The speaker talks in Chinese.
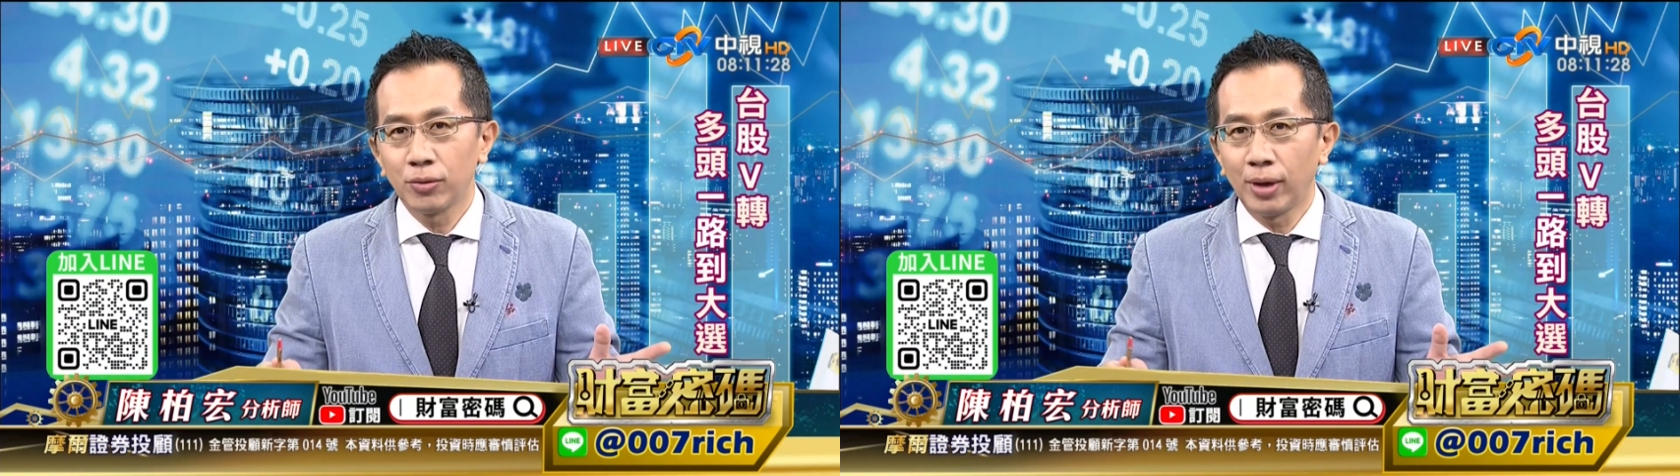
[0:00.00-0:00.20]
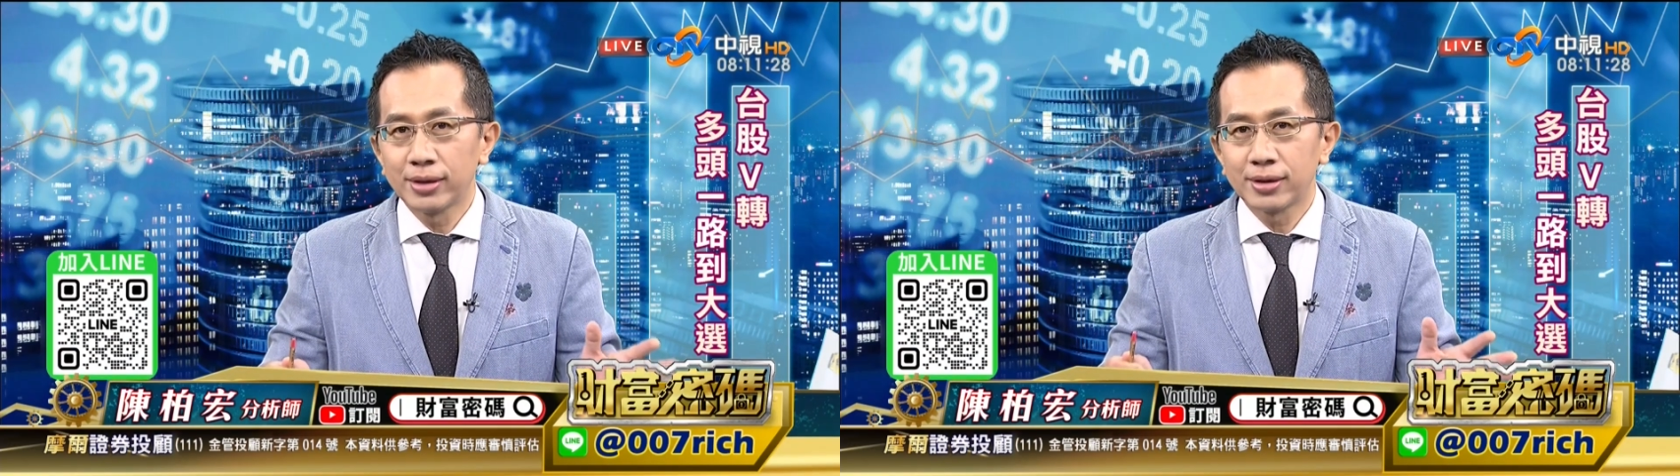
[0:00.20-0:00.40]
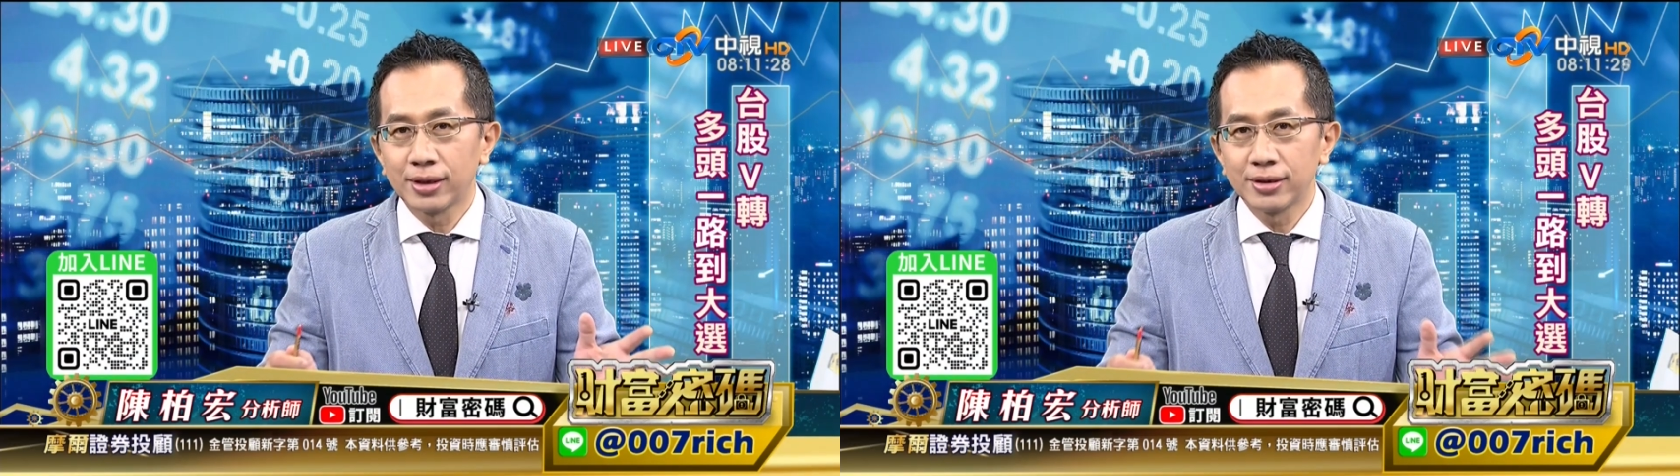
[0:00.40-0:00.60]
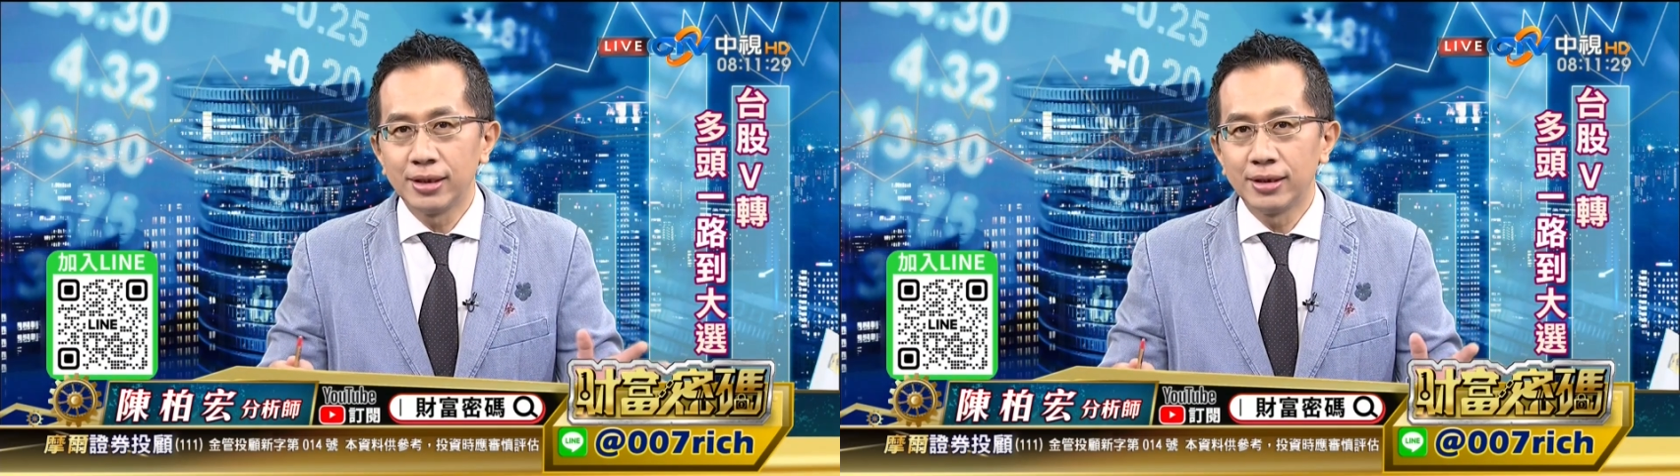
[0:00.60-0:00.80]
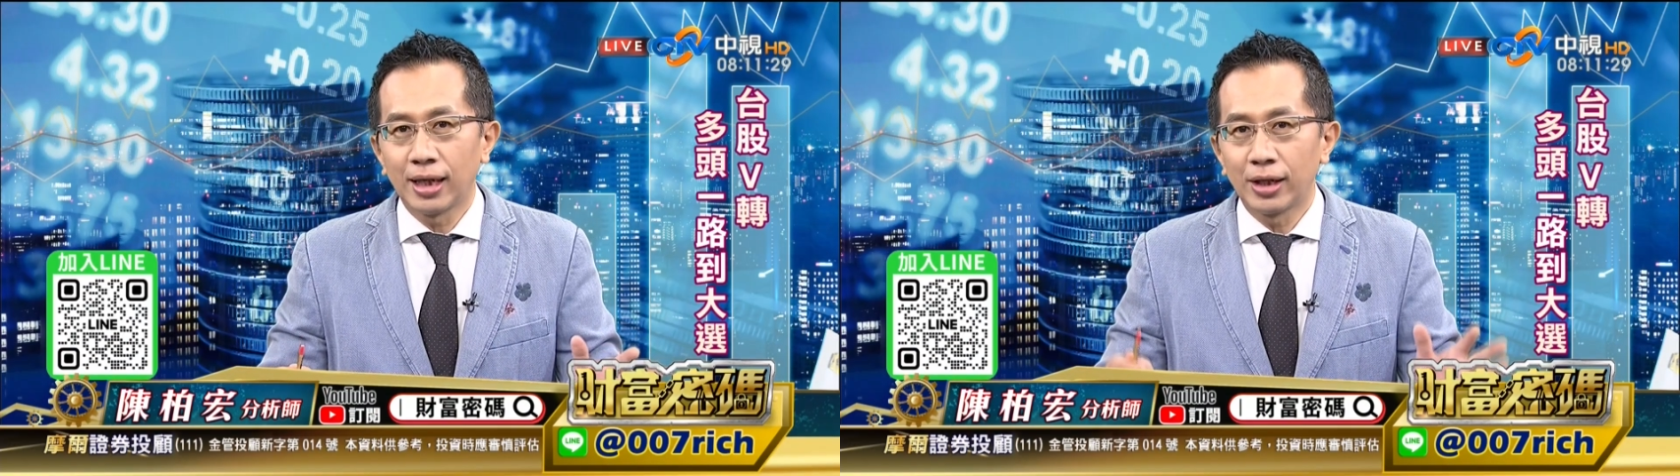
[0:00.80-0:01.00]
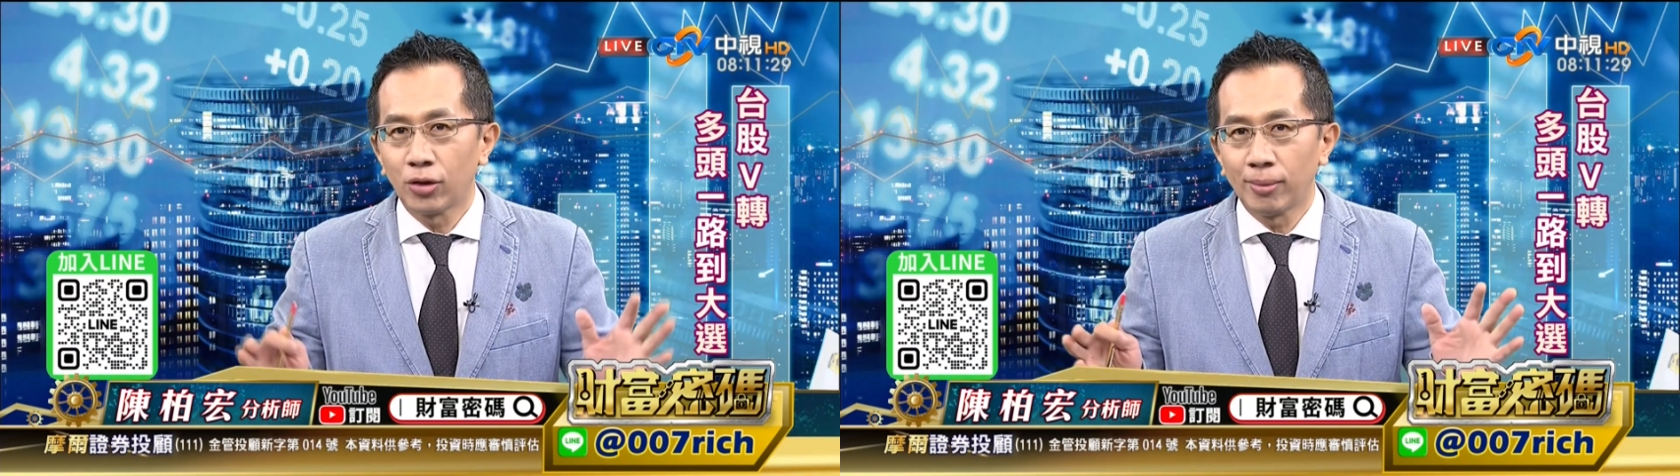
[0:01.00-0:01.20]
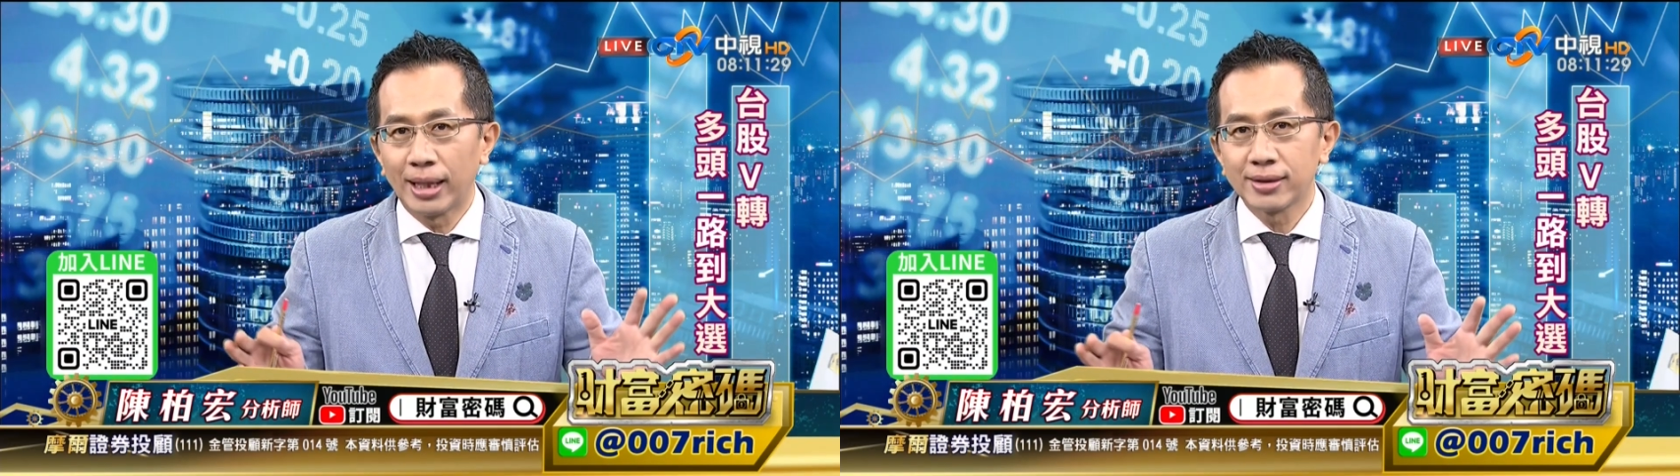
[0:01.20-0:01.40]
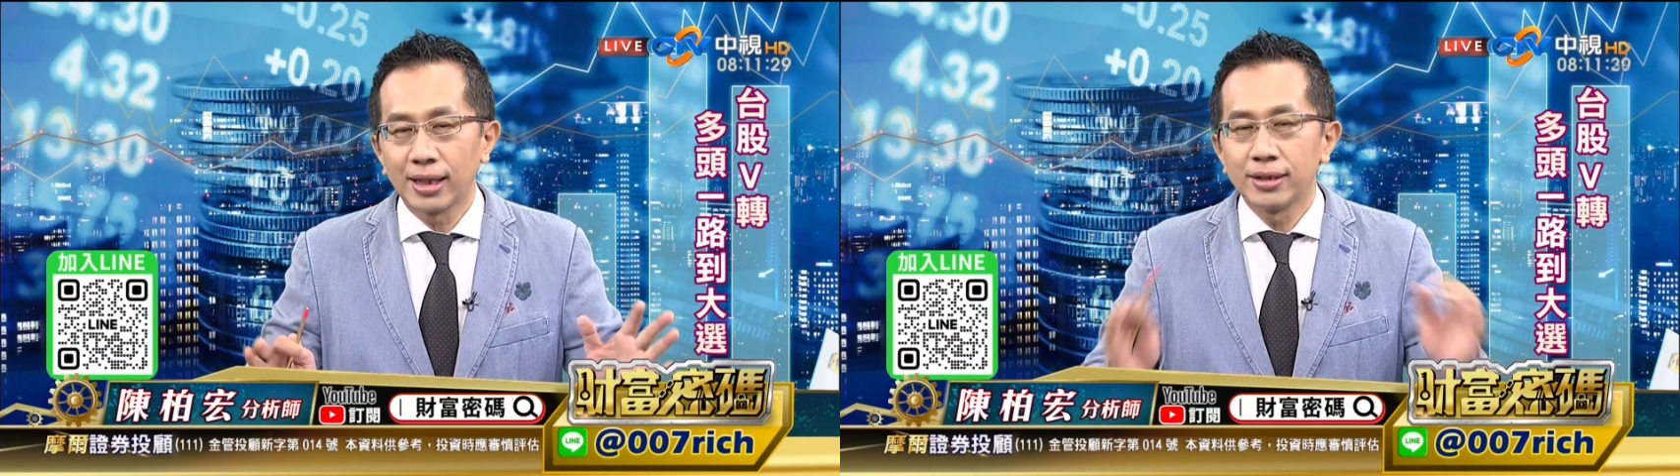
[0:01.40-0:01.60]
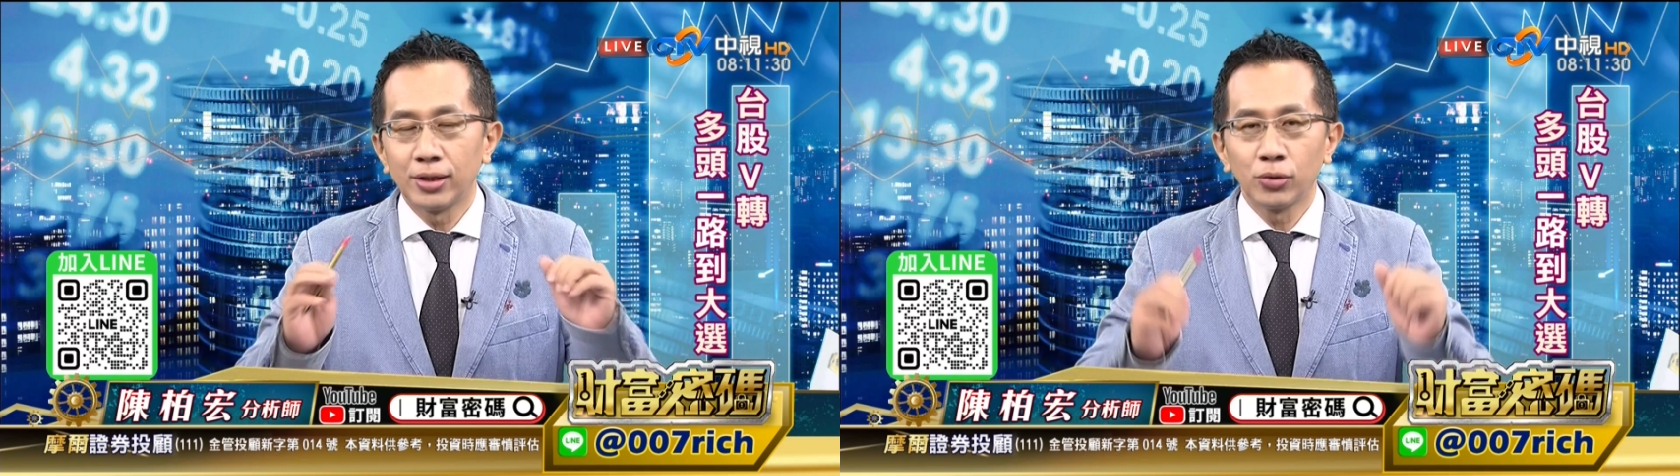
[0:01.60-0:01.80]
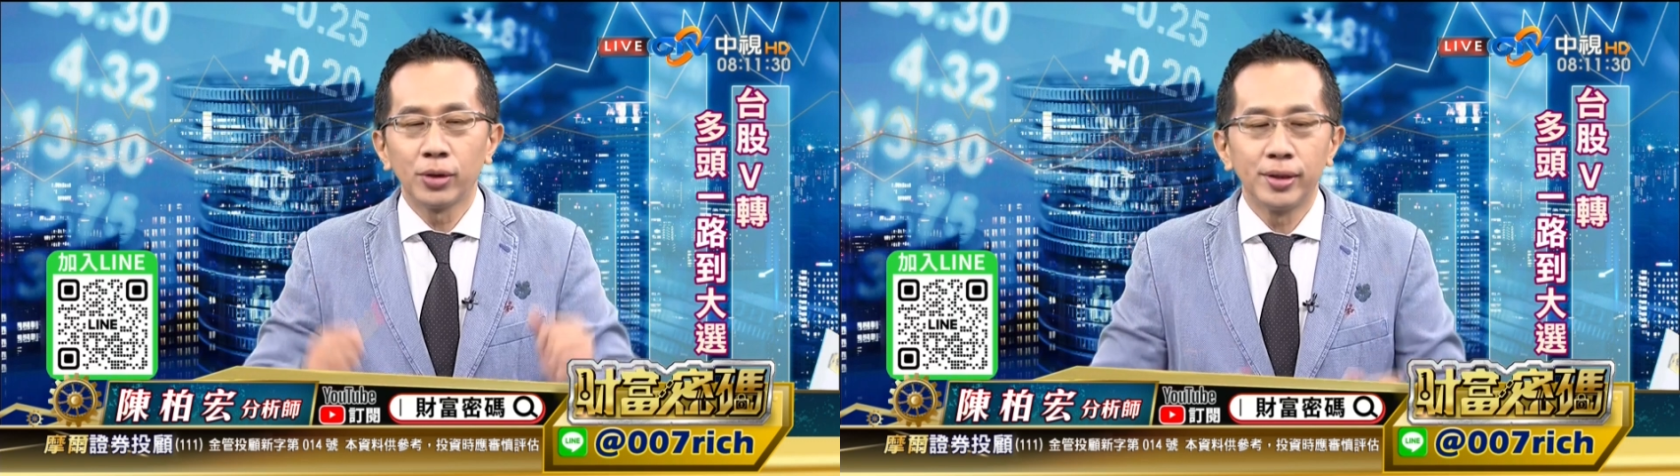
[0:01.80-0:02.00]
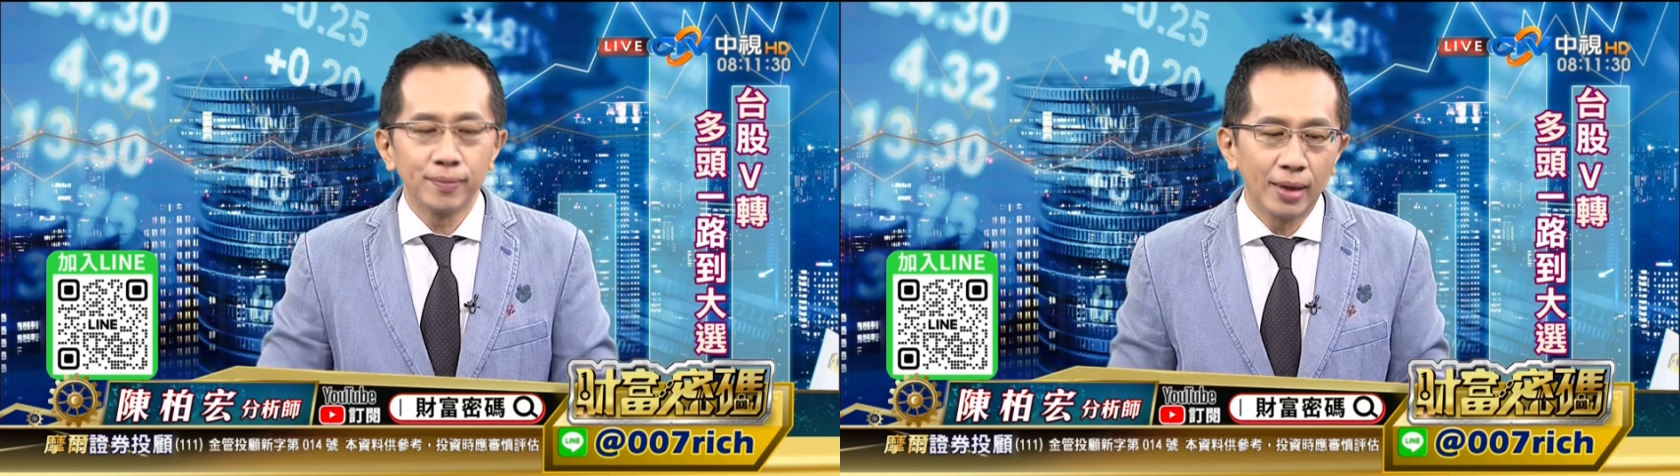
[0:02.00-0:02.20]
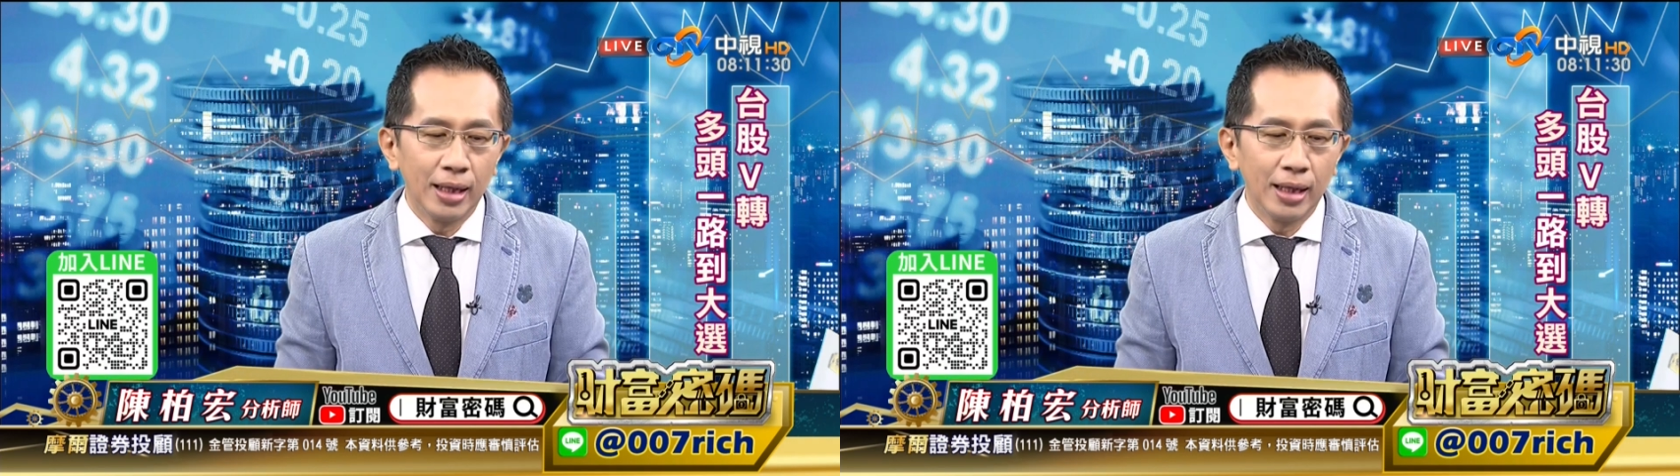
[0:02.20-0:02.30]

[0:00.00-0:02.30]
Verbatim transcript: 外资跟自营商一共卖了三千多亿。